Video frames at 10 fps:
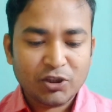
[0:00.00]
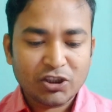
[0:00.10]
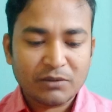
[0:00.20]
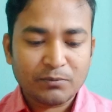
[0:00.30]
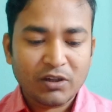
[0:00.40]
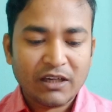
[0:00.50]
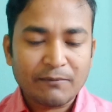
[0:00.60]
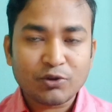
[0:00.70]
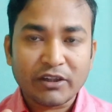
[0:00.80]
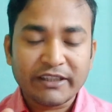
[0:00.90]
ভিডিও যেটা
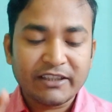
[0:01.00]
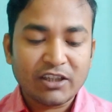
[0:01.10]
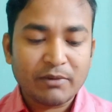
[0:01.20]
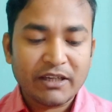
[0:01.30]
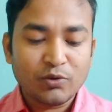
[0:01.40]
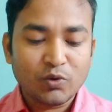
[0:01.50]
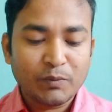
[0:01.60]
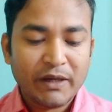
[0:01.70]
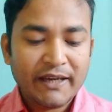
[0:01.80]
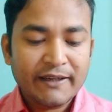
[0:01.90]
বললাম সঠিক নামে
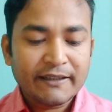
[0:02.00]
ইউটিউবে